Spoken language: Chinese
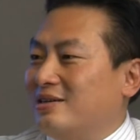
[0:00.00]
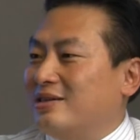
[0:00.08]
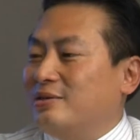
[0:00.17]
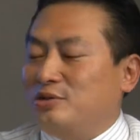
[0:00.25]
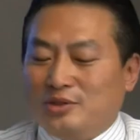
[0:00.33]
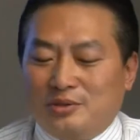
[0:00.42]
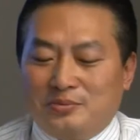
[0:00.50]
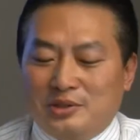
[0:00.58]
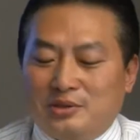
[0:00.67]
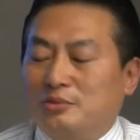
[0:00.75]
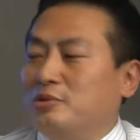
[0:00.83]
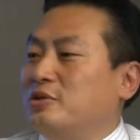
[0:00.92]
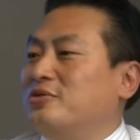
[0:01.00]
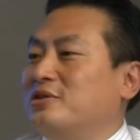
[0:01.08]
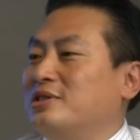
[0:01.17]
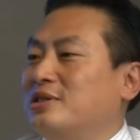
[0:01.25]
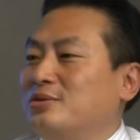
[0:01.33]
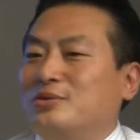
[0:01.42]
证。OK，绝对不能
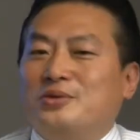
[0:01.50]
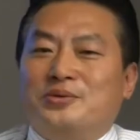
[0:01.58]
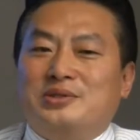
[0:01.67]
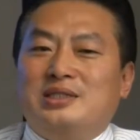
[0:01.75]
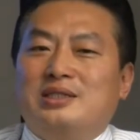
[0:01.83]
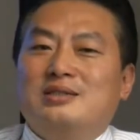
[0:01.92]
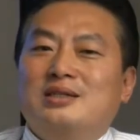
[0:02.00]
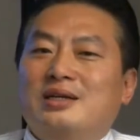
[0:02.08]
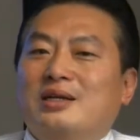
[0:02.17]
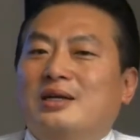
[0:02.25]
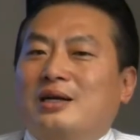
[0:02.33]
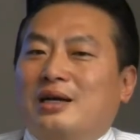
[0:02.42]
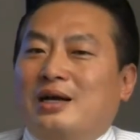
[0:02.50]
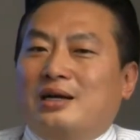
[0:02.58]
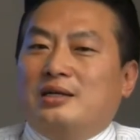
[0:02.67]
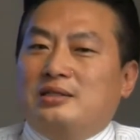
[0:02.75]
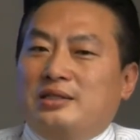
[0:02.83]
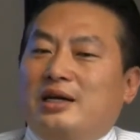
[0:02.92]
说没有风险。如果我今天
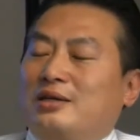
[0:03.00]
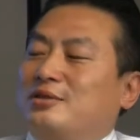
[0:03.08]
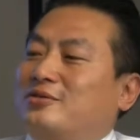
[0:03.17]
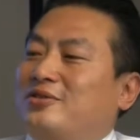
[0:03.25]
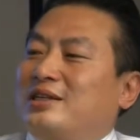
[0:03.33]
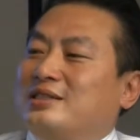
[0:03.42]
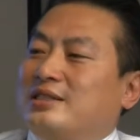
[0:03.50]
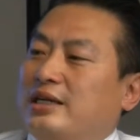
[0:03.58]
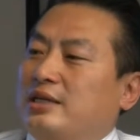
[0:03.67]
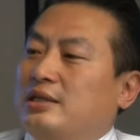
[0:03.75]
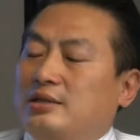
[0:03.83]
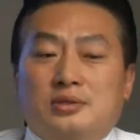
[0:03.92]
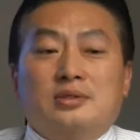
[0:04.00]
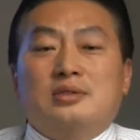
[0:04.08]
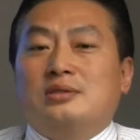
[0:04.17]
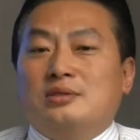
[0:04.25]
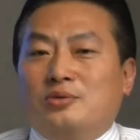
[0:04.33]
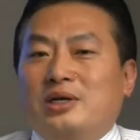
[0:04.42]
啊抵押一栋房子
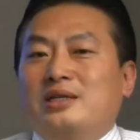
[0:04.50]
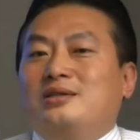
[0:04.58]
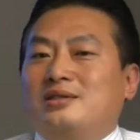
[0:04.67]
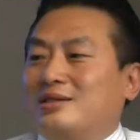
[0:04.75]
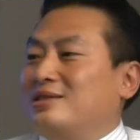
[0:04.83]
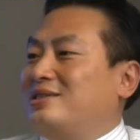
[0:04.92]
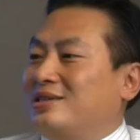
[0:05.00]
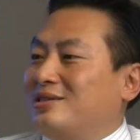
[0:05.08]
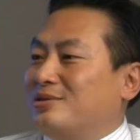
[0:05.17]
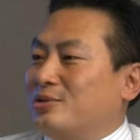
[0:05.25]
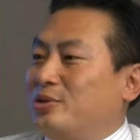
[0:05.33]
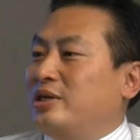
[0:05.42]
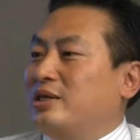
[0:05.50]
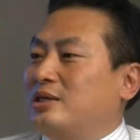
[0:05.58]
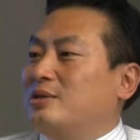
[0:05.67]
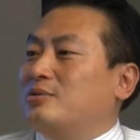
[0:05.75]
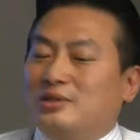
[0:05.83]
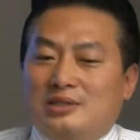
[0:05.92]
给你，我说万一你这个
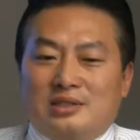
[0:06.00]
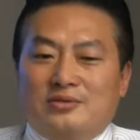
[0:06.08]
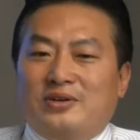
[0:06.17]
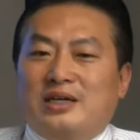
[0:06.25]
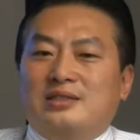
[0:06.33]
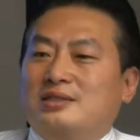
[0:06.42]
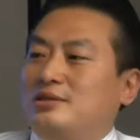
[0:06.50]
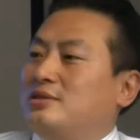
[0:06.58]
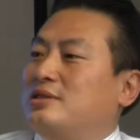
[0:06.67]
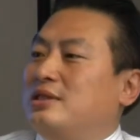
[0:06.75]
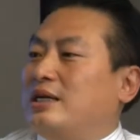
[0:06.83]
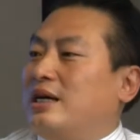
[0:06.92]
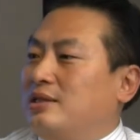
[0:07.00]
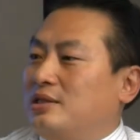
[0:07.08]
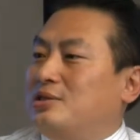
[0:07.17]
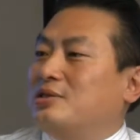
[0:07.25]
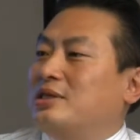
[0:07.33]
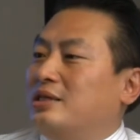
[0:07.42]
钱亏了，我这个房子就
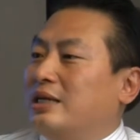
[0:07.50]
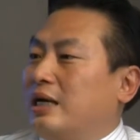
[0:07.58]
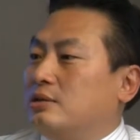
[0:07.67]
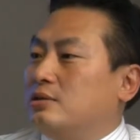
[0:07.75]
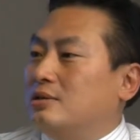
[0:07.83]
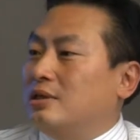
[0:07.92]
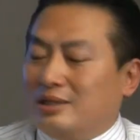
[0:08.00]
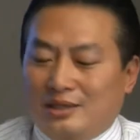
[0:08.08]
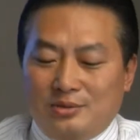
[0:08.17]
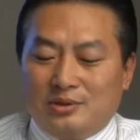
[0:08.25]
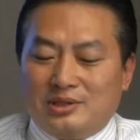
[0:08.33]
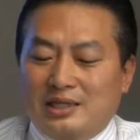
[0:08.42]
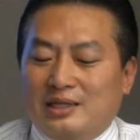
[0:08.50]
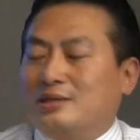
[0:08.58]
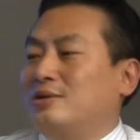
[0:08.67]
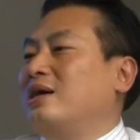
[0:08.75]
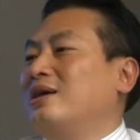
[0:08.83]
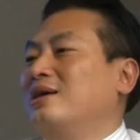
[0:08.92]
抵押，你就可以拿走。OK，
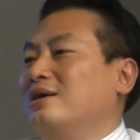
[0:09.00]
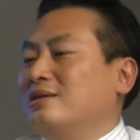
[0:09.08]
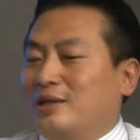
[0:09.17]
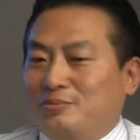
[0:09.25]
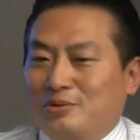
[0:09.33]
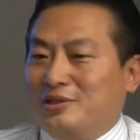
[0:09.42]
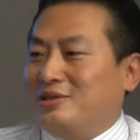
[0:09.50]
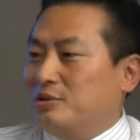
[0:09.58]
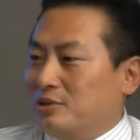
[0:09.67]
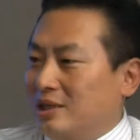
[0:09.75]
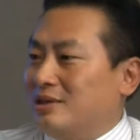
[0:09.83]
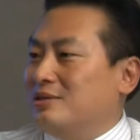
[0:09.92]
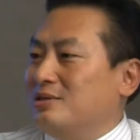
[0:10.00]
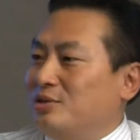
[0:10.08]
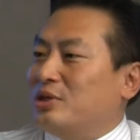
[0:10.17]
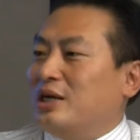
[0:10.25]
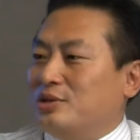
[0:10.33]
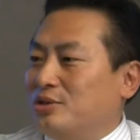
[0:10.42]
如果这样子的话，那不好意思，
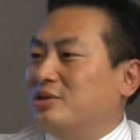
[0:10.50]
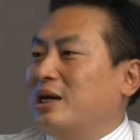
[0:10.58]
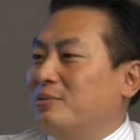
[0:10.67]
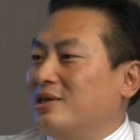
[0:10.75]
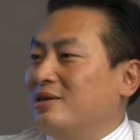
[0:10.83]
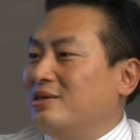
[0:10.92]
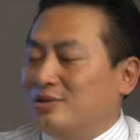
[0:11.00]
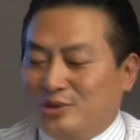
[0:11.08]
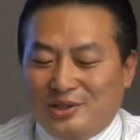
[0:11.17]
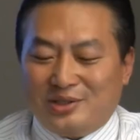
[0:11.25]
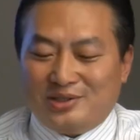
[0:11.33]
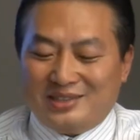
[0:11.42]
我看绿卡绝对拿不到